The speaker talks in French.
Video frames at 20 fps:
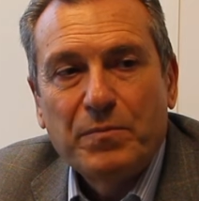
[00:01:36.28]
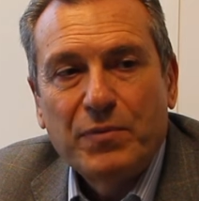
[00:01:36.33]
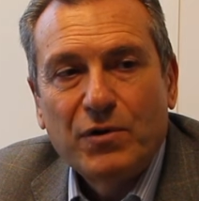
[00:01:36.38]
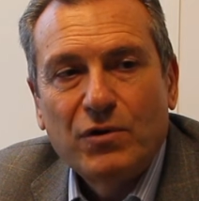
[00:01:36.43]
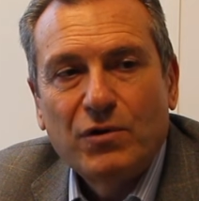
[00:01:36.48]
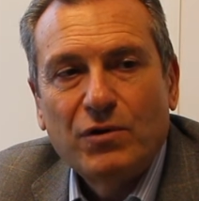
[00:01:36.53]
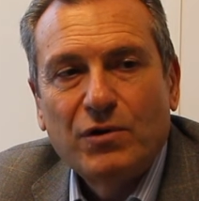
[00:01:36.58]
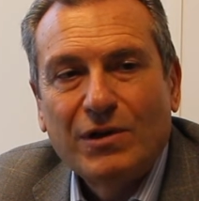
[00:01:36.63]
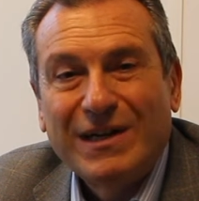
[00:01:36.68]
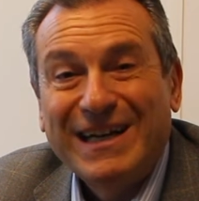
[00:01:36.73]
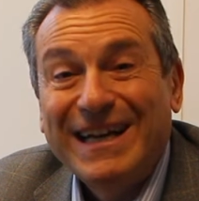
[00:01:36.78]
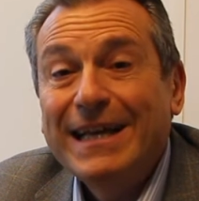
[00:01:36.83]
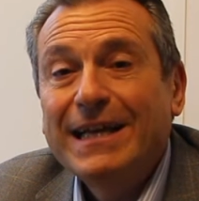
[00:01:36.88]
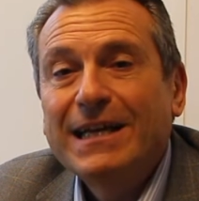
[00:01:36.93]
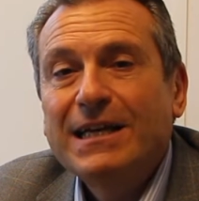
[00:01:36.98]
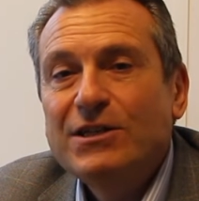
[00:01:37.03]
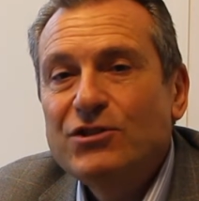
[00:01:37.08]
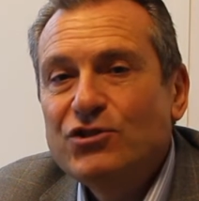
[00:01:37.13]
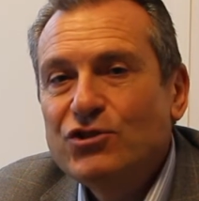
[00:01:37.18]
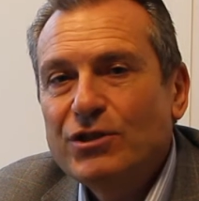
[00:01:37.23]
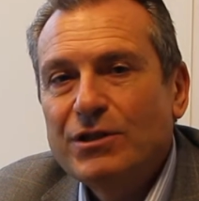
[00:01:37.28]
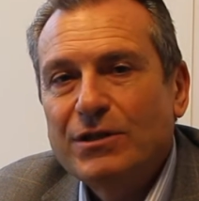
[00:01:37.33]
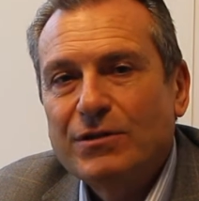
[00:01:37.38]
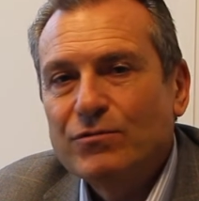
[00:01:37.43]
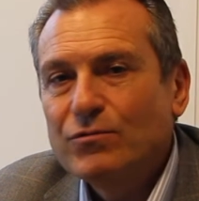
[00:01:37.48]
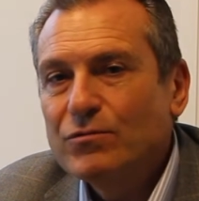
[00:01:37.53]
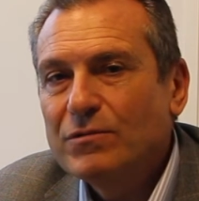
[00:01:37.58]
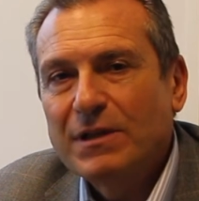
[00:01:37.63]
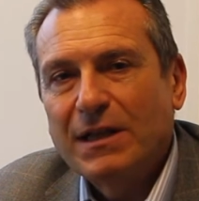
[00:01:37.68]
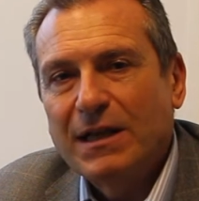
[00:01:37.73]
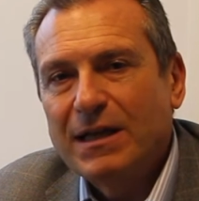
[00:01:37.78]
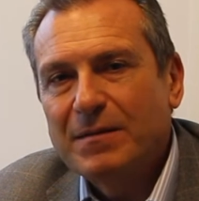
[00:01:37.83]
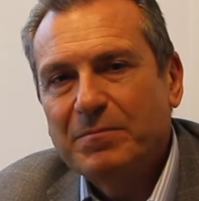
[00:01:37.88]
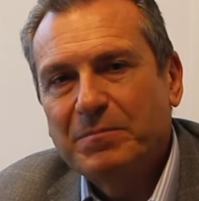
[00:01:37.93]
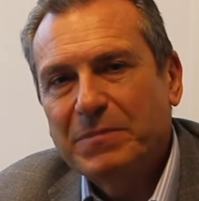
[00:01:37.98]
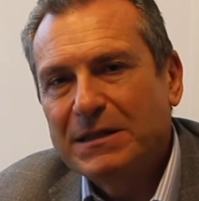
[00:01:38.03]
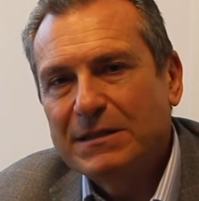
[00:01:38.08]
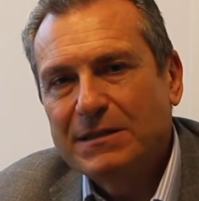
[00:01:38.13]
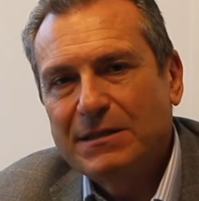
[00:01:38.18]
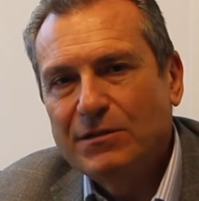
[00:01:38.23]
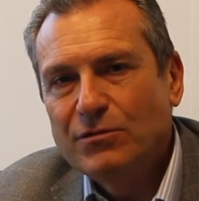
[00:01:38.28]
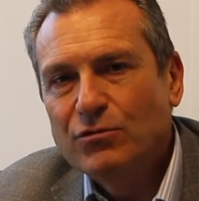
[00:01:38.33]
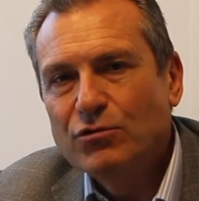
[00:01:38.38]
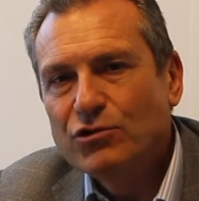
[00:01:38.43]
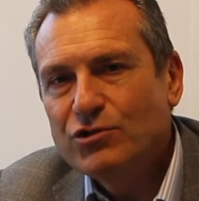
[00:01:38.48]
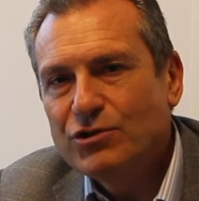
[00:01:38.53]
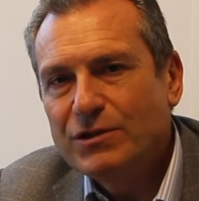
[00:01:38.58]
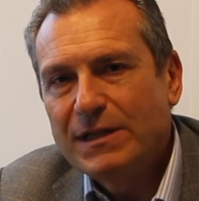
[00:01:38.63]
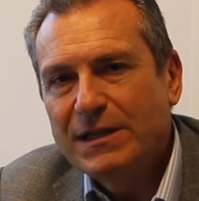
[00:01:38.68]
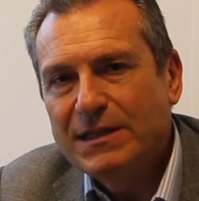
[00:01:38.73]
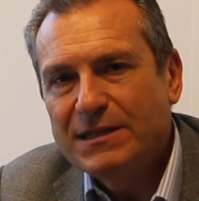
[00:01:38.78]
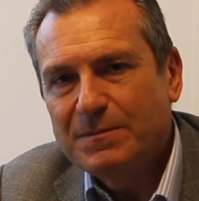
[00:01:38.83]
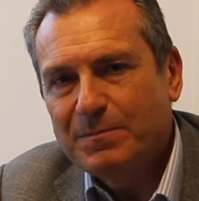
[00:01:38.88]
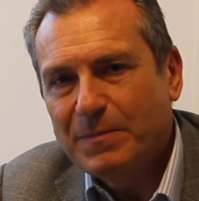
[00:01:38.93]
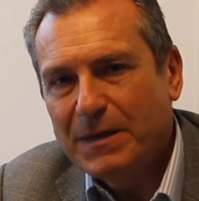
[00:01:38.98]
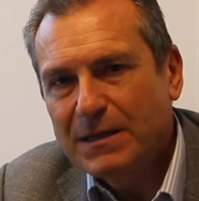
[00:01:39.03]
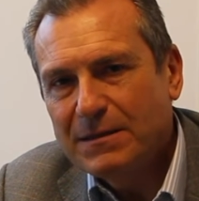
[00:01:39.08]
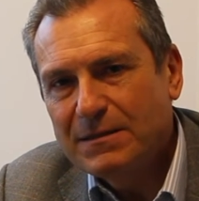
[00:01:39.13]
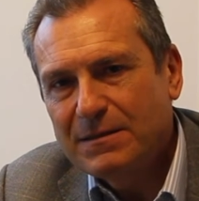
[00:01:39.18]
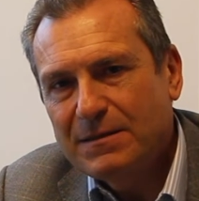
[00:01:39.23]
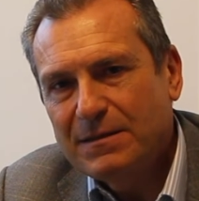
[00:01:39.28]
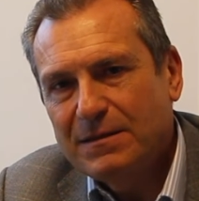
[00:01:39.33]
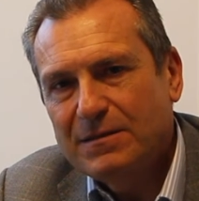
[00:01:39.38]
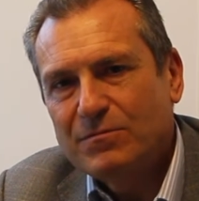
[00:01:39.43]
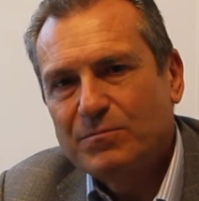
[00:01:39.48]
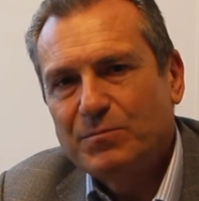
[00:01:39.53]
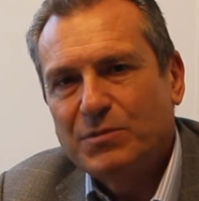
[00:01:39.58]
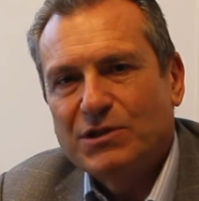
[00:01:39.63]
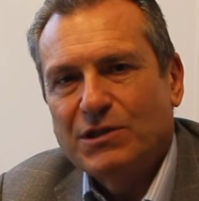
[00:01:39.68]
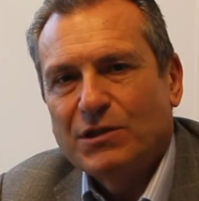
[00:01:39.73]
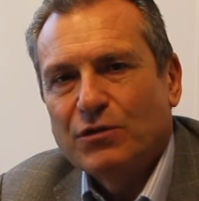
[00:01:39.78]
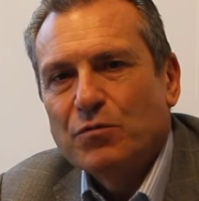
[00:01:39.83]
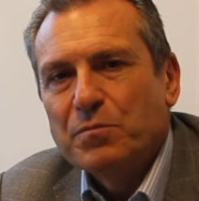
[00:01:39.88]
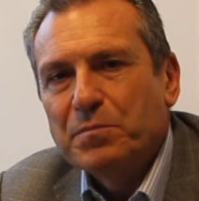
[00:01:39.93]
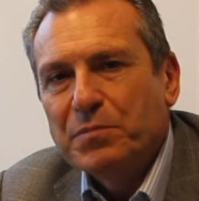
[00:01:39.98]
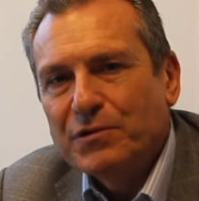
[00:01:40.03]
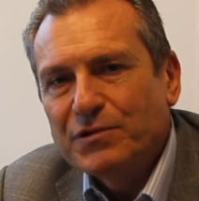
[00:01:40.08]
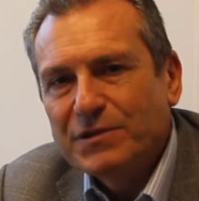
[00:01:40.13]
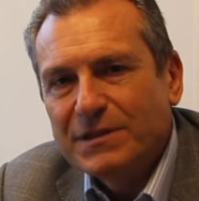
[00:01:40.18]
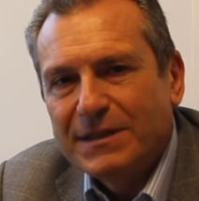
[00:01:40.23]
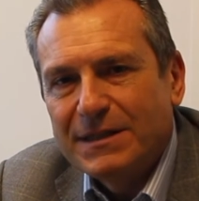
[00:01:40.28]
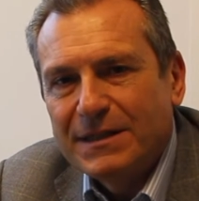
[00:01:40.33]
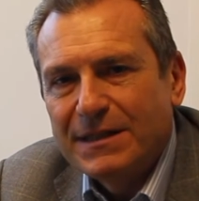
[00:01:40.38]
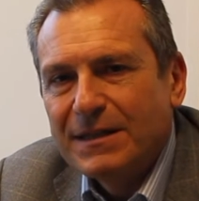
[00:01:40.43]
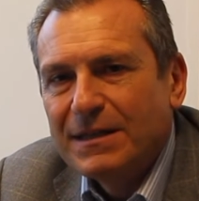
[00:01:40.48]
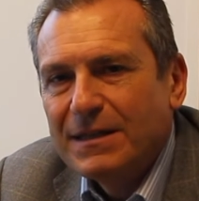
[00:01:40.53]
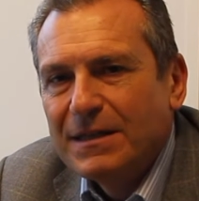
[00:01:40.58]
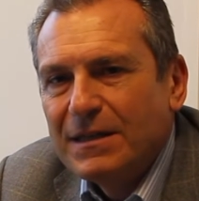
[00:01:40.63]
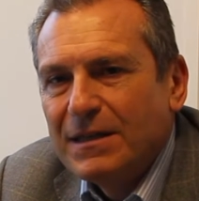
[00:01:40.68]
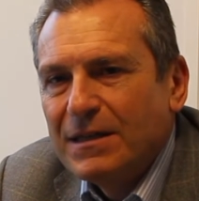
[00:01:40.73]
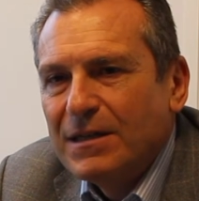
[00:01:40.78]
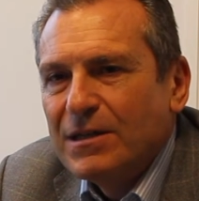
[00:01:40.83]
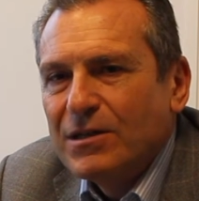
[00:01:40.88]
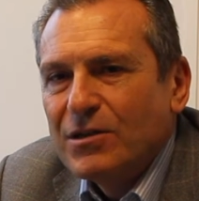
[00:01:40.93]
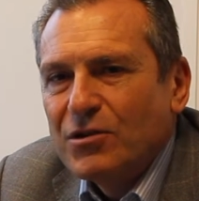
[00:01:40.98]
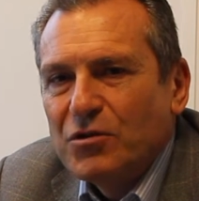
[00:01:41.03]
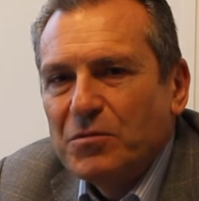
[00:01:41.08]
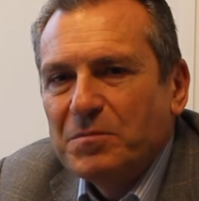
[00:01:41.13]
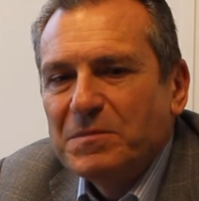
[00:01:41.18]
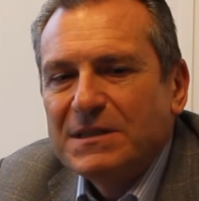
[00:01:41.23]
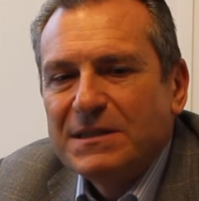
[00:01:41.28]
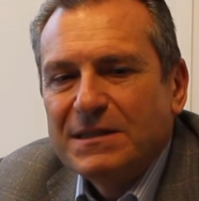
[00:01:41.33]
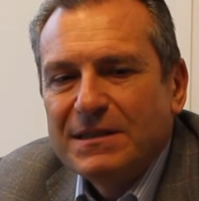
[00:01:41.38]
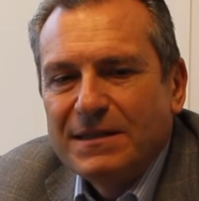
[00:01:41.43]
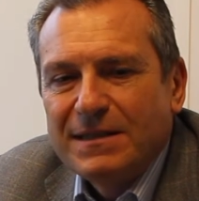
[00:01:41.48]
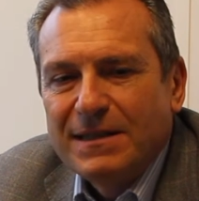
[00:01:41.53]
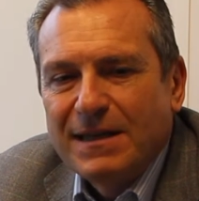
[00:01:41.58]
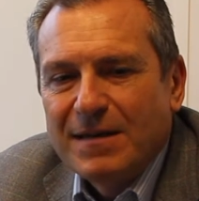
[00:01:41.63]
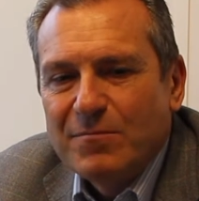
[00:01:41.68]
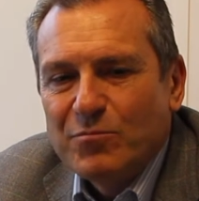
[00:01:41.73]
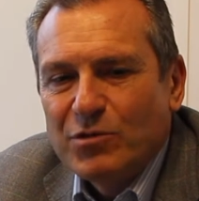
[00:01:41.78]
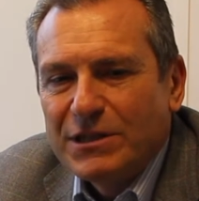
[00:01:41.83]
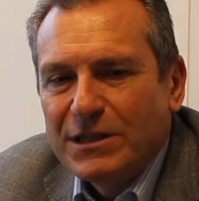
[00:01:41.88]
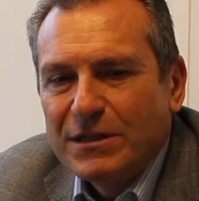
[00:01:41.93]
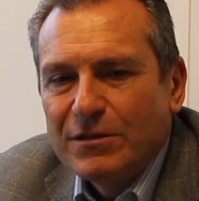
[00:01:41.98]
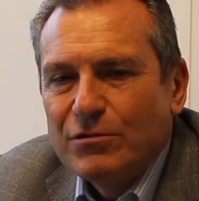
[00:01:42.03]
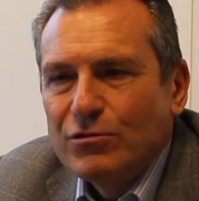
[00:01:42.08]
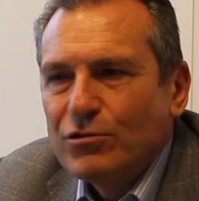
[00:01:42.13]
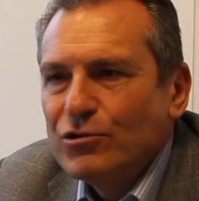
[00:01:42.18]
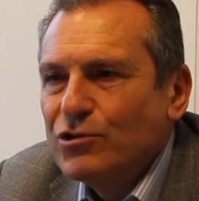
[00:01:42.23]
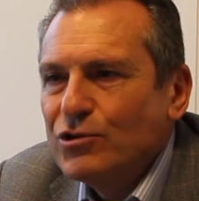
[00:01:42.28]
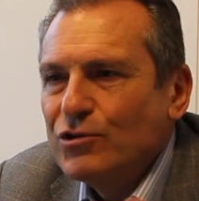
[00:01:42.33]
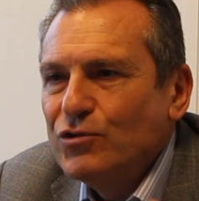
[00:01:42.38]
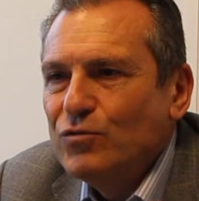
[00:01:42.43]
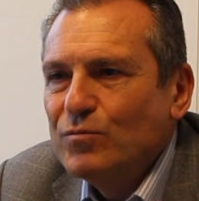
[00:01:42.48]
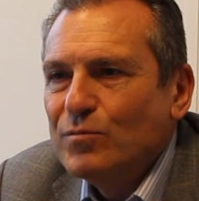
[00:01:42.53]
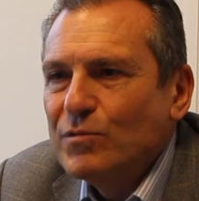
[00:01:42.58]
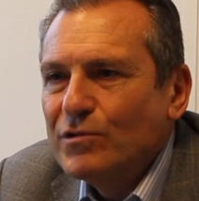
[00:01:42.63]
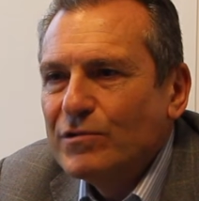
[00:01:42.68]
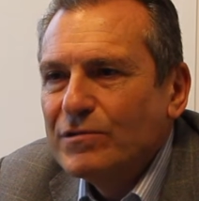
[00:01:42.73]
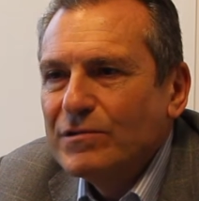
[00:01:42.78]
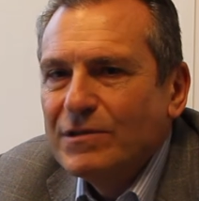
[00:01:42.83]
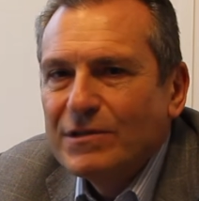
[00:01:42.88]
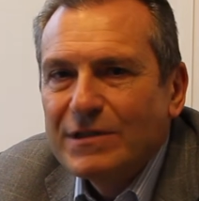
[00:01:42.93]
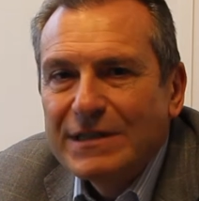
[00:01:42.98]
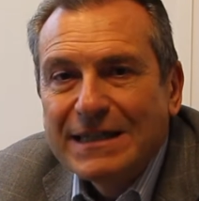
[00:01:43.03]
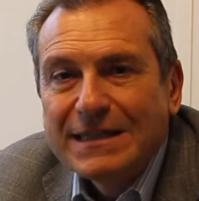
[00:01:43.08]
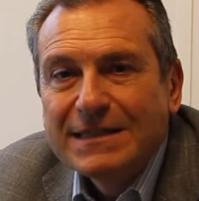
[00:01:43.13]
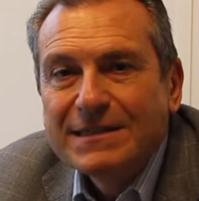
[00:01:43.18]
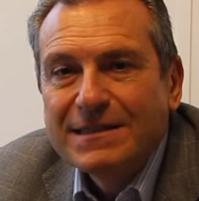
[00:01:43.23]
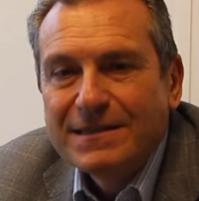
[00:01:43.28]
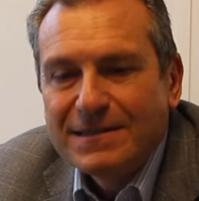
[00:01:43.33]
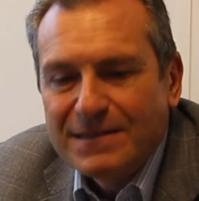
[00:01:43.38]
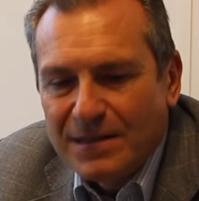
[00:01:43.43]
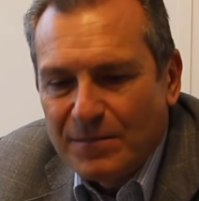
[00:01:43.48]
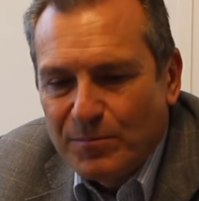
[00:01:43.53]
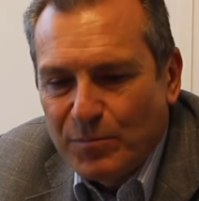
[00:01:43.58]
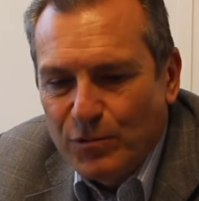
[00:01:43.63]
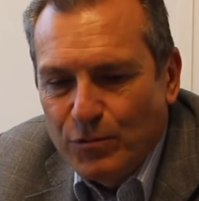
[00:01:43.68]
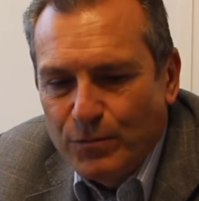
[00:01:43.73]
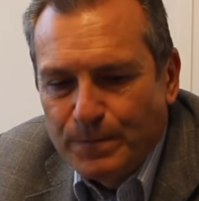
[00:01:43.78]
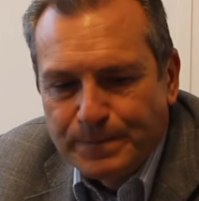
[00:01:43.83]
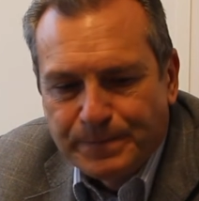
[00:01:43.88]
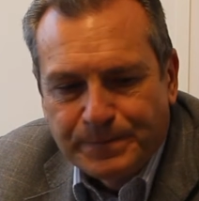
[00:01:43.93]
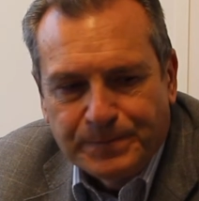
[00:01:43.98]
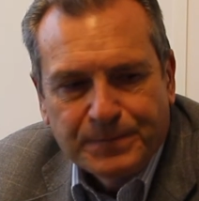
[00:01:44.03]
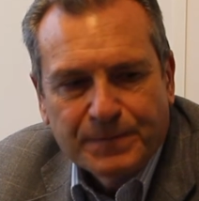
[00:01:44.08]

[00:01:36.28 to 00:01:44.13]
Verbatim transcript: on peut négliger toute la partie gauche de l'espace. Hein. on peut se comporter comme si la moitié gauche du monde n'existait plus.